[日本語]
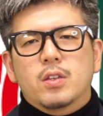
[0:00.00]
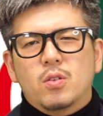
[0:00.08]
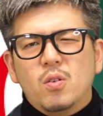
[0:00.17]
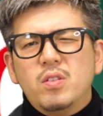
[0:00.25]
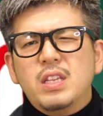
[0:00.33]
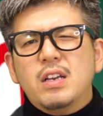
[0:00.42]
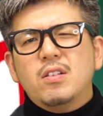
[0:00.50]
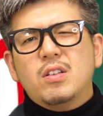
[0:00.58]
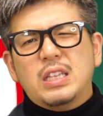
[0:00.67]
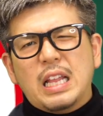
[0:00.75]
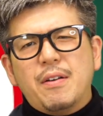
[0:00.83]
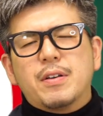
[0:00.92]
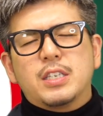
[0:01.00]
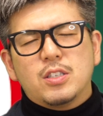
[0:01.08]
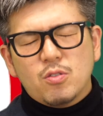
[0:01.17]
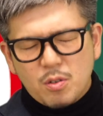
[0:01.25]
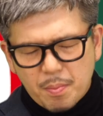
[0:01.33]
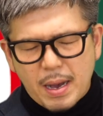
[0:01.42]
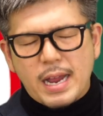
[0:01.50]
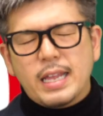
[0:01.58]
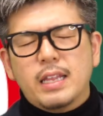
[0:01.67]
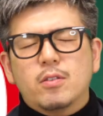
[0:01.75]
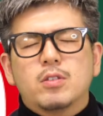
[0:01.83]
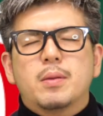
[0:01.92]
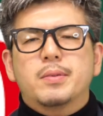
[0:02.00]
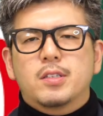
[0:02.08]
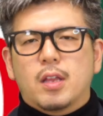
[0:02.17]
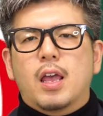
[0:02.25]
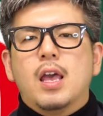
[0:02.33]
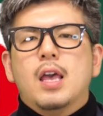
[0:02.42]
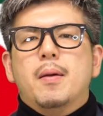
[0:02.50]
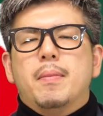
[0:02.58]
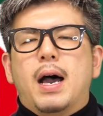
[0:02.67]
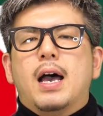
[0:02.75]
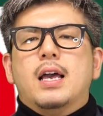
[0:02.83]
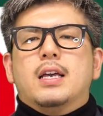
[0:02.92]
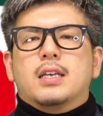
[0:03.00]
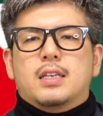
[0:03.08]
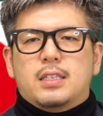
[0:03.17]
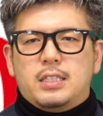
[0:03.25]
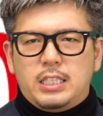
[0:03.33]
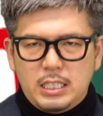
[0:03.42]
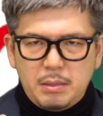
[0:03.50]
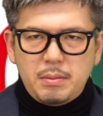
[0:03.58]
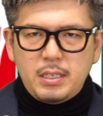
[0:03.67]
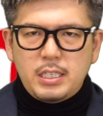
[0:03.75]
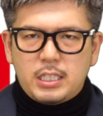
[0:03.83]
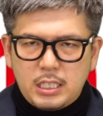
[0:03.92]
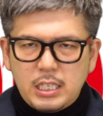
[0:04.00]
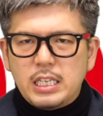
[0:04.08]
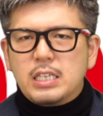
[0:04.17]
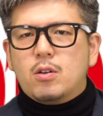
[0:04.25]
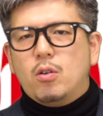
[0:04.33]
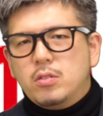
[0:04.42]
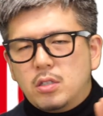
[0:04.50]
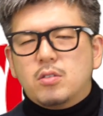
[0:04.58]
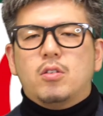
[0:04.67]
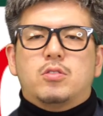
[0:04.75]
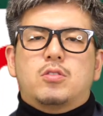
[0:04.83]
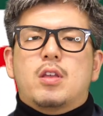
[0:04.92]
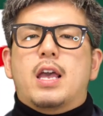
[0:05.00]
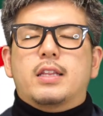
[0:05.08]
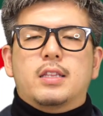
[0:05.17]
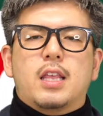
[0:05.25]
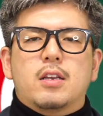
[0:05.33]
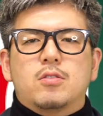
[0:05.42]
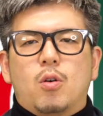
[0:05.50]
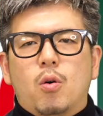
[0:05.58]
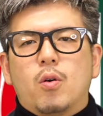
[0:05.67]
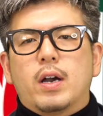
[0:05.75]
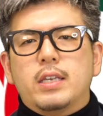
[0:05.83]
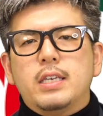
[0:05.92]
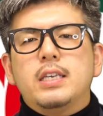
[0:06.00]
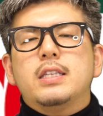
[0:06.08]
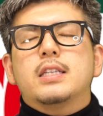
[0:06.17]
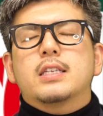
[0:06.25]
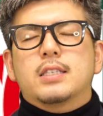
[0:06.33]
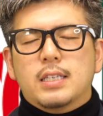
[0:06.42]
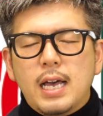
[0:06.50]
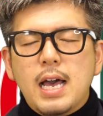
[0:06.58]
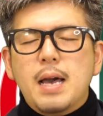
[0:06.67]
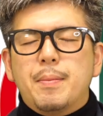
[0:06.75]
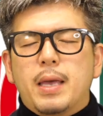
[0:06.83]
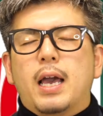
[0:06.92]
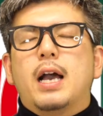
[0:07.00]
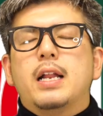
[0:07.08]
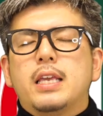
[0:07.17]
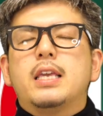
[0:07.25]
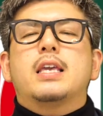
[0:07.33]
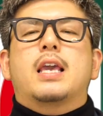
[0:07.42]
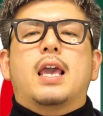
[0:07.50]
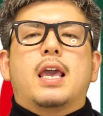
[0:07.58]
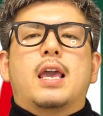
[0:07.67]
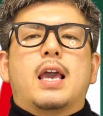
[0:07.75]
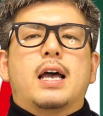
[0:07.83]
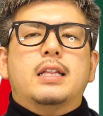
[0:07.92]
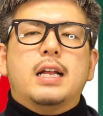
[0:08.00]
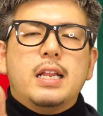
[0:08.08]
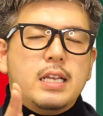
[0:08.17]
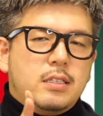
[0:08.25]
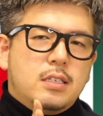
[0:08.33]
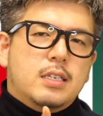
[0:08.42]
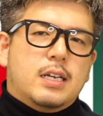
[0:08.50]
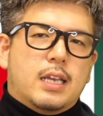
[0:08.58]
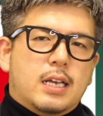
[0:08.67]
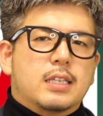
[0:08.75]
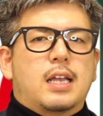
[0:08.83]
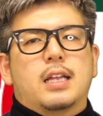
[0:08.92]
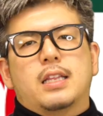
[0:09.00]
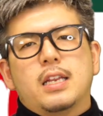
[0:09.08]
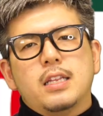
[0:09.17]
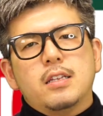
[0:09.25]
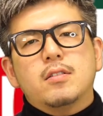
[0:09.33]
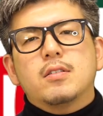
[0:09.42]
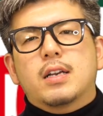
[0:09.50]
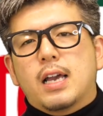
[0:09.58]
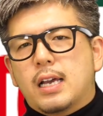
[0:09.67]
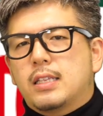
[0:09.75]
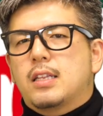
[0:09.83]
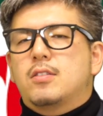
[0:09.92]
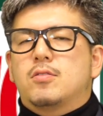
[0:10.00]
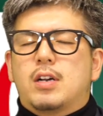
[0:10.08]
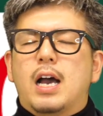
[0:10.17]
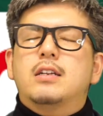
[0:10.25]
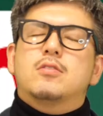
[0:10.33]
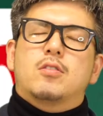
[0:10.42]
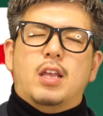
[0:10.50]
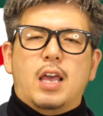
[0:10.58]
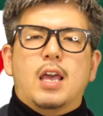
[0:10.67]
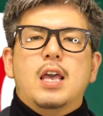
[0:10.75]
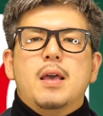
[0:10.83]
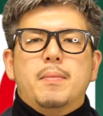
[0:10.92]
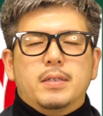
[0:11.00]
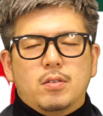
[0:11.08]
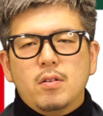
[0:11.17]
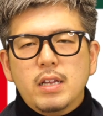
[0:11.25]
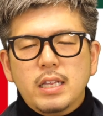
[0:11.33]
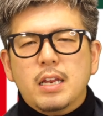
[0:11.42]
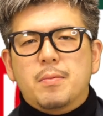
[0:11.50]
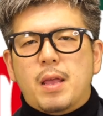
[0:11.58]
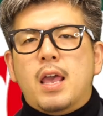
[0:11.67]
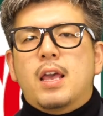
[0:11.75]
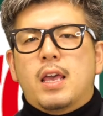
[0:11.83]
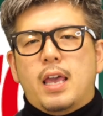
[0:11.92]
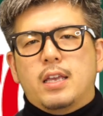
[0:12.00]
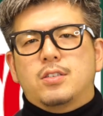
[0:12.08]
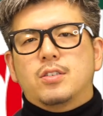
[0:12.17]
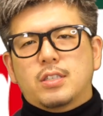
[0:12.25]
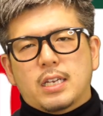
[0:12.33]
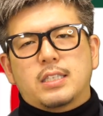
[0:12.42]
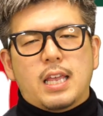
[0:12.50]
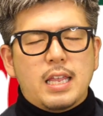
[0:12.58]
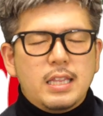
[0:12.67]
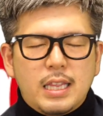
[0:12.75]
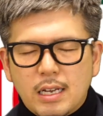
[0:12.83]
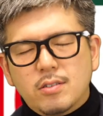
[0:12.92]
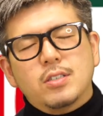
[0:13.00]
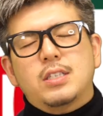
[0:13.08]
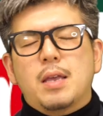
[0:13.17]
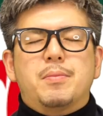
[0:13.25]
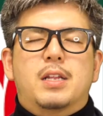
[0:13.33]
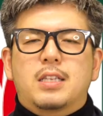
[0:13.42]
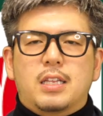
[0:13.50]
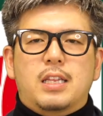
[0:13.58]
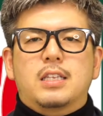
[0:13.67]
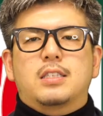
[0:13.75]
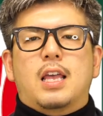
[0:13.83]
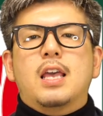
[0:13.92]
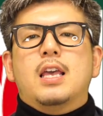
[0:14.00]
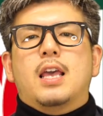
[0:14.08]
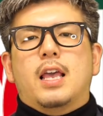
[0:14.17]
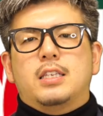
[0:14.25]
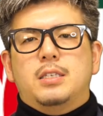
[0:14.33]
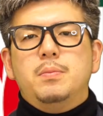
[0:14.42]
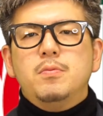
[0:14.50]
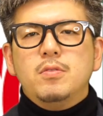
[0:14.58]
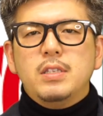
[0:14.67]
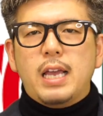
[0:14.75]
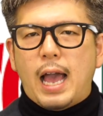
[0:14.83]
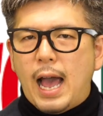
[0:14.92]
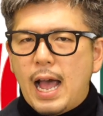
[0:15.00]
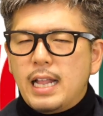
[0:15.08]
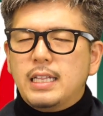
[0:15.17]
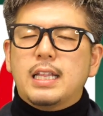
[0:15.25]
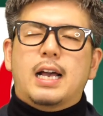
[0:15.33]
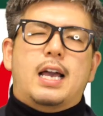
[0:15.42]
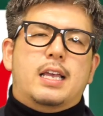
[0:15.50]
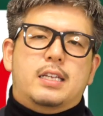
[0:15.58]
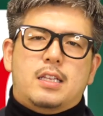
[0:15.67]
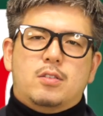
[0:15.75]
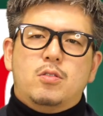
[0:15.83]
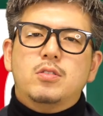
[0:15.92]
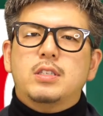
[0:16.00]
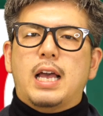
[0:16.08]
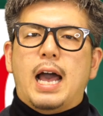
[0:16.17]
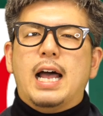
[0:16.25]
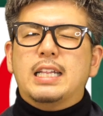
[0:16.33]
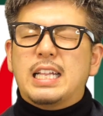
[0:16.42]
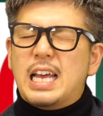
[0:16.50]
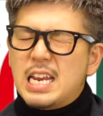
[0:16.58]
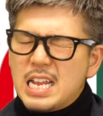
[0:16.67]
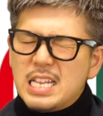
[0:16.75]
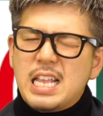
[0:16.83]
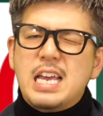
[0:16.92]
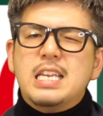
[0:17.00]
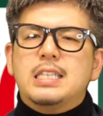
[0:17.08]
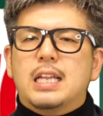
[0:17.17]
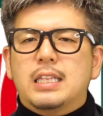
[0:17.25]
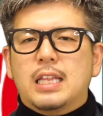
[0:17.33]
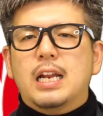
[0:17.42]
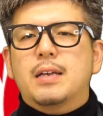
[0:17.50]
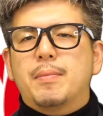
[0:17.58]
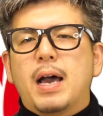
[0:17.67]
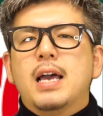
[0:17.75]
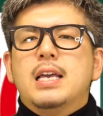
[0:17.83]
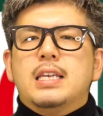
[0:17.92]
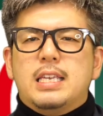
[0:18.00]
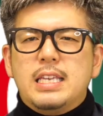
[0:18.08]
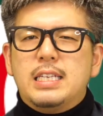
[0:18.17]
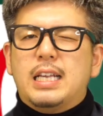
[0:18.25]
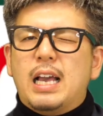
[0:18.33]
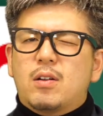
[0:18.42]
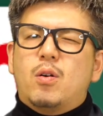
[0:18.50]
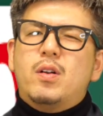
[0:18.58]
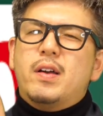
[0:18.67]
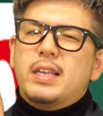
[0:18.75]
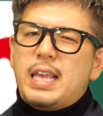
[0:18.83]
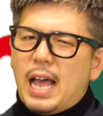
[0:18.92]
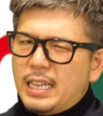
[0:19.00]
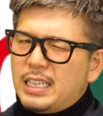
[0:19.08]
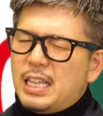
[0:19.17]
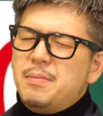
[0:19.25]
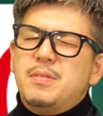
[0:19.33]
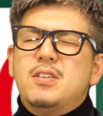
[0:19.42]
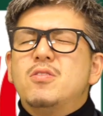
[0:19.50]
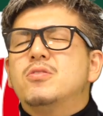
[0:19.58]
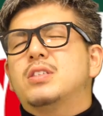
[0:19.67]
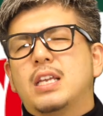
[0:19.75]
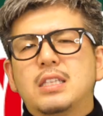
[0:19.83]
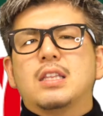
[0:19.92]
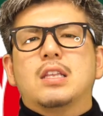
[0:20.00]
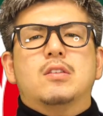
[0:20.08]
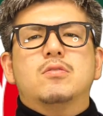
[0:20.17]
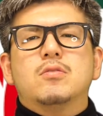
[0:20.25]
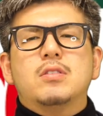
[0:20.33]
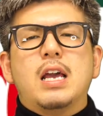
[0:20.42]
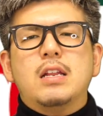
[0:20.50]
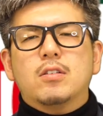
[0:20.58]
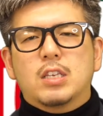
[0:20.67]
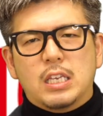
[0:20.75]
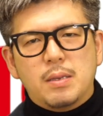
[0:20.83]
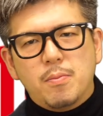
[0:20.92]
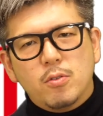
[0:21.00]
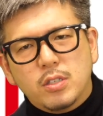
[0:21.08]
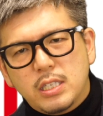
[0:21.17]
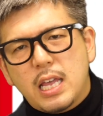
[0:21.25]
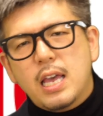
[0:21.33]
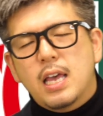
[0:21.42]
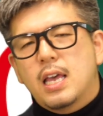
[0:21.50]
そんな方は非常に稀でございますね。まあ地道にコツコツとやっていく方がいいんですが、まあ、やはり、えー、当たりやすい買い方当たりにくい買い方っていうのがあるので、まあ、そのあたりね、えー、取捨選択して皆さんですね、えー、自分に合った買い方、そして当たらないんだったらまあ一回これをやってみようぜっていうぐらいの気持ちで